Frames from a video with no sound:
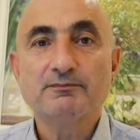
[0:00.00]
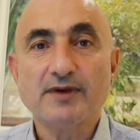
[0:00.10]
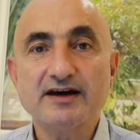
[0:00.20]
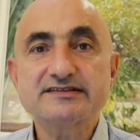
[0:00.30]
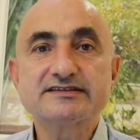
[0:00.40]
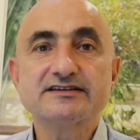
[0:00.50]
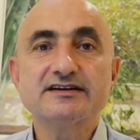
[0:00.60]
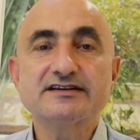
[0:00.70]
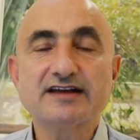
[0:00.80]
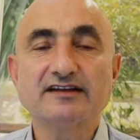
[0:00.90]

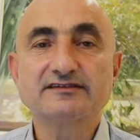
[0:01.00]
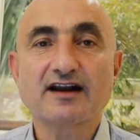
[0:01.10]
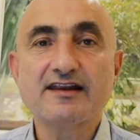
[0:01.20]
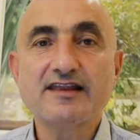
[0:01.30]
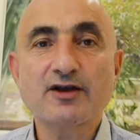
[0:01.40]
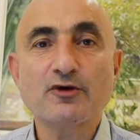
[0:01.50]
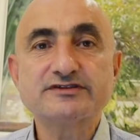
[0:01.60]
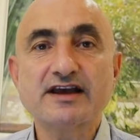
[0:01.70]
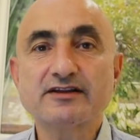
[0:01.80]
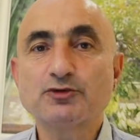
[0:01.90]
bazı santraller
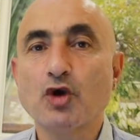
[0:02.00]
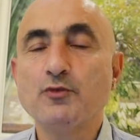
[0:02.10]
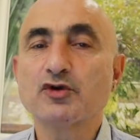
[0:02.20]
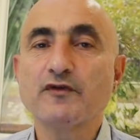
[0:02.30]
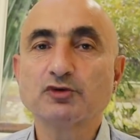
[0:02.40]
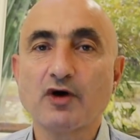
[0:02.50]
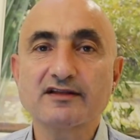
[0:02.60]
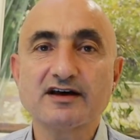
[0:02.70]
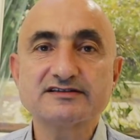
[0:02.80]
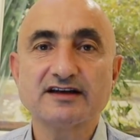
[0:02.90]
özellikle kömür ve doğalgaz